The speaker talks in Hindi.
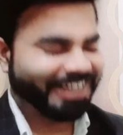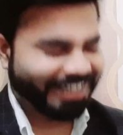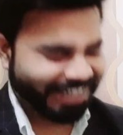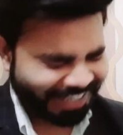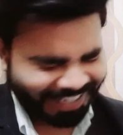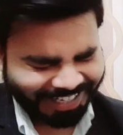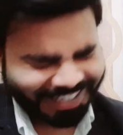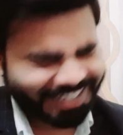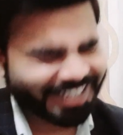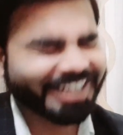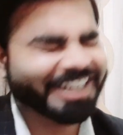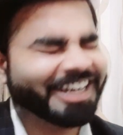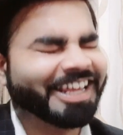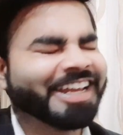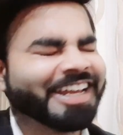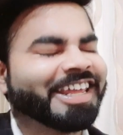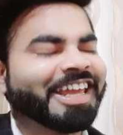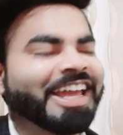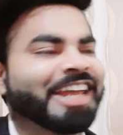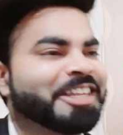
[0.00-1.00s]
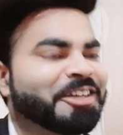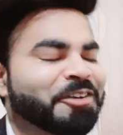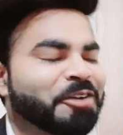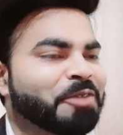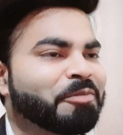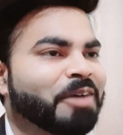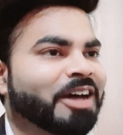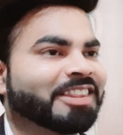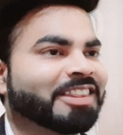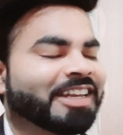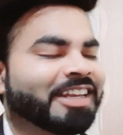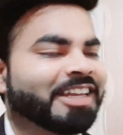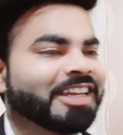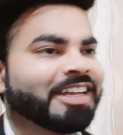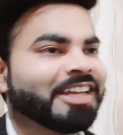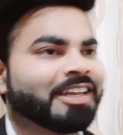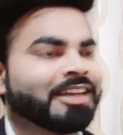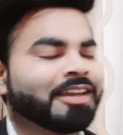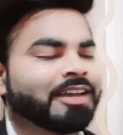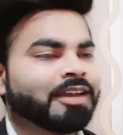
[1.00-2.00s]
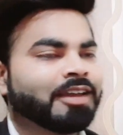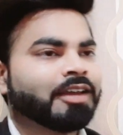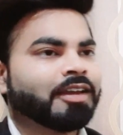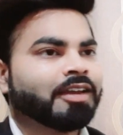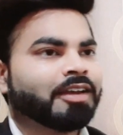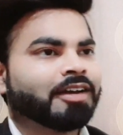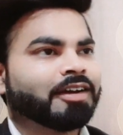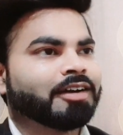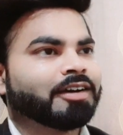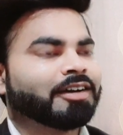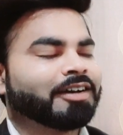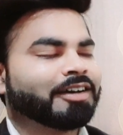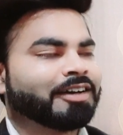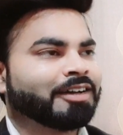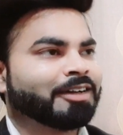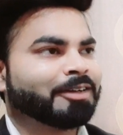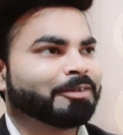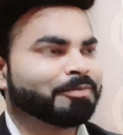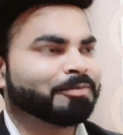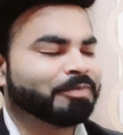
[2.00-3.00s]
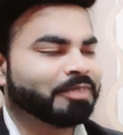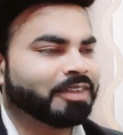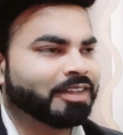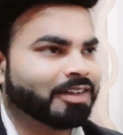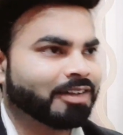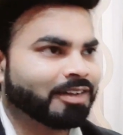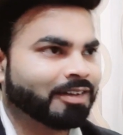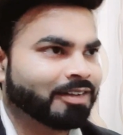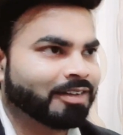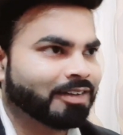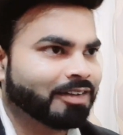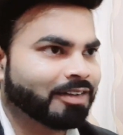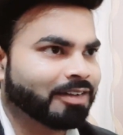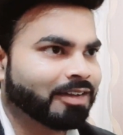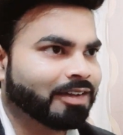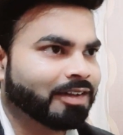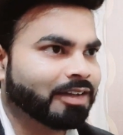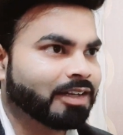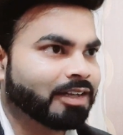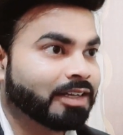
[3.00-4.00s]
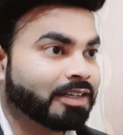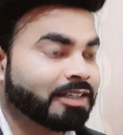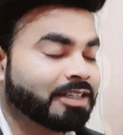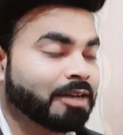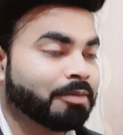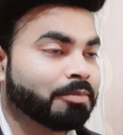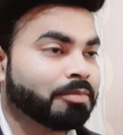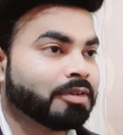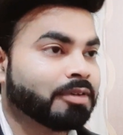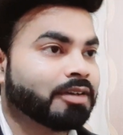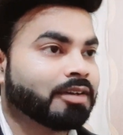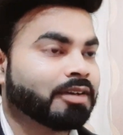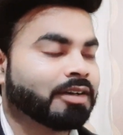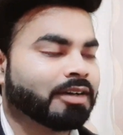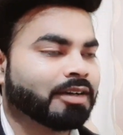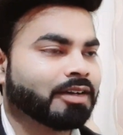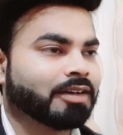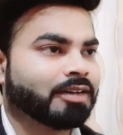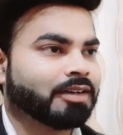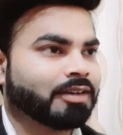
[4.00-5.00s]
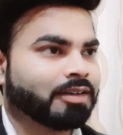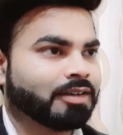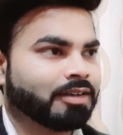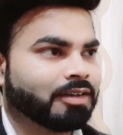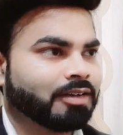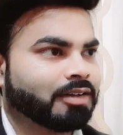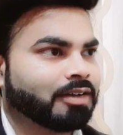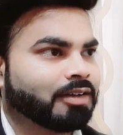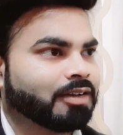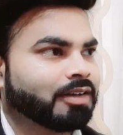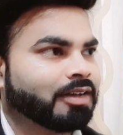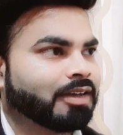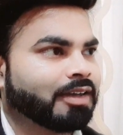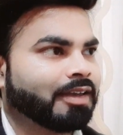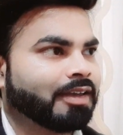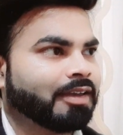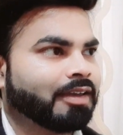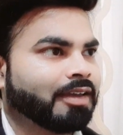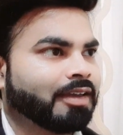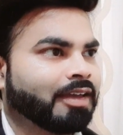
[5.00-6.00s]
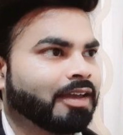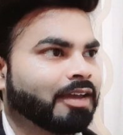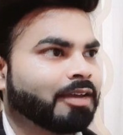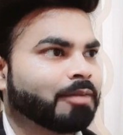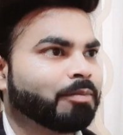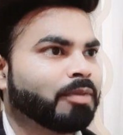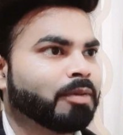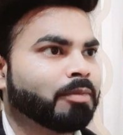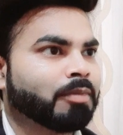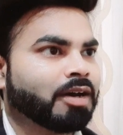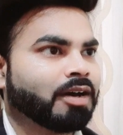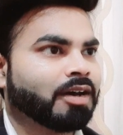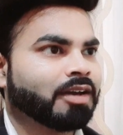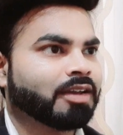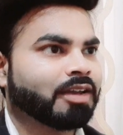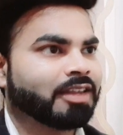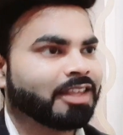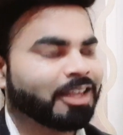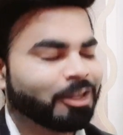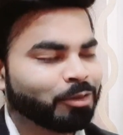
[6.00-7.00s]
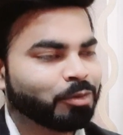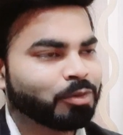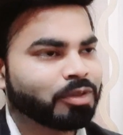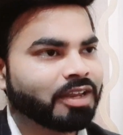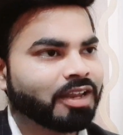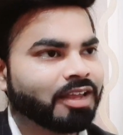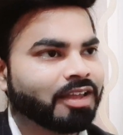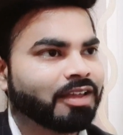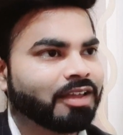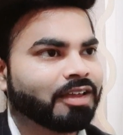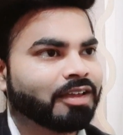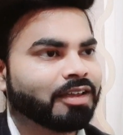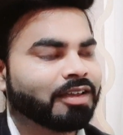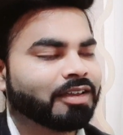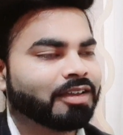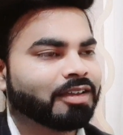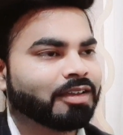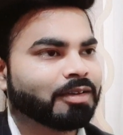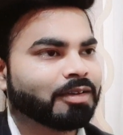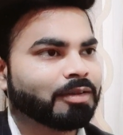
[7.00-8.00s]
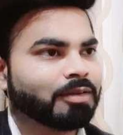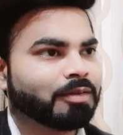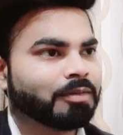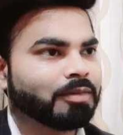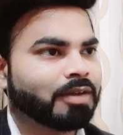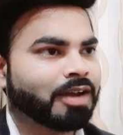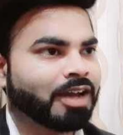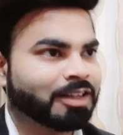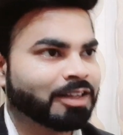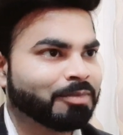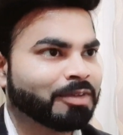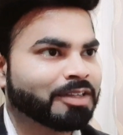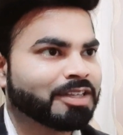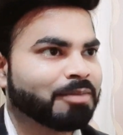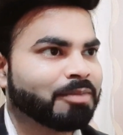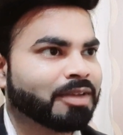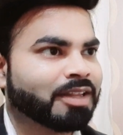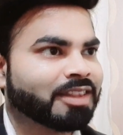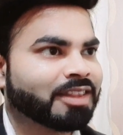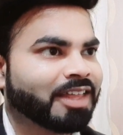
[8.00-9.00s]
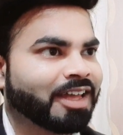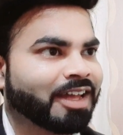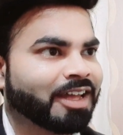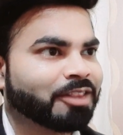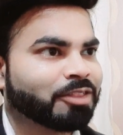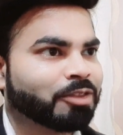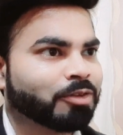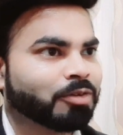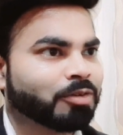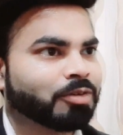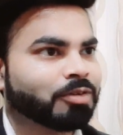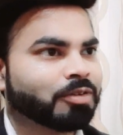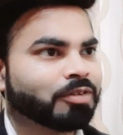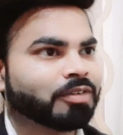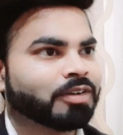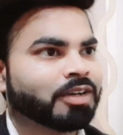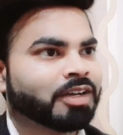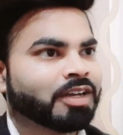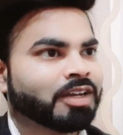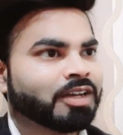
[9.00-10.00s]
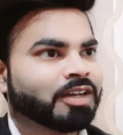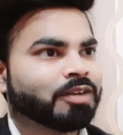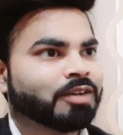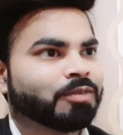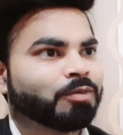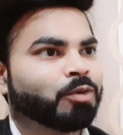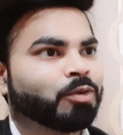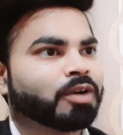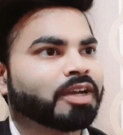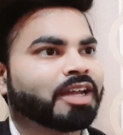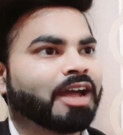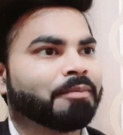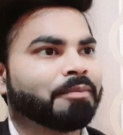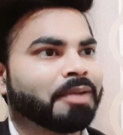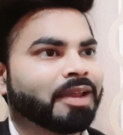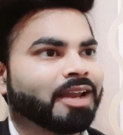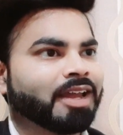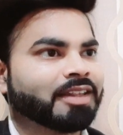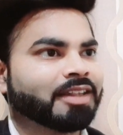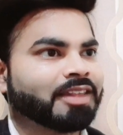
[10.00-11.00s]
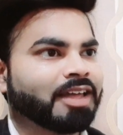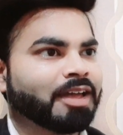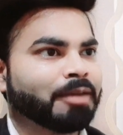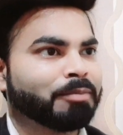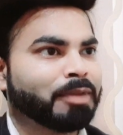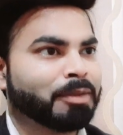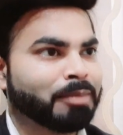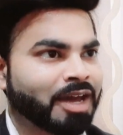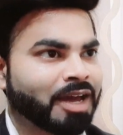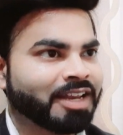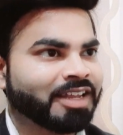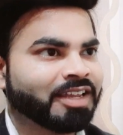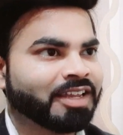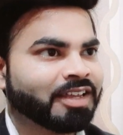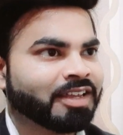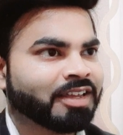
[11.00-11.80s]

नहीं नहीं नहीं ऐसी कोई बात नहीं है आ, आ, जब आ, एक बीमार किसी दूसरे आदमी से मिलता है तो वो क्या फैलाता है बीमारी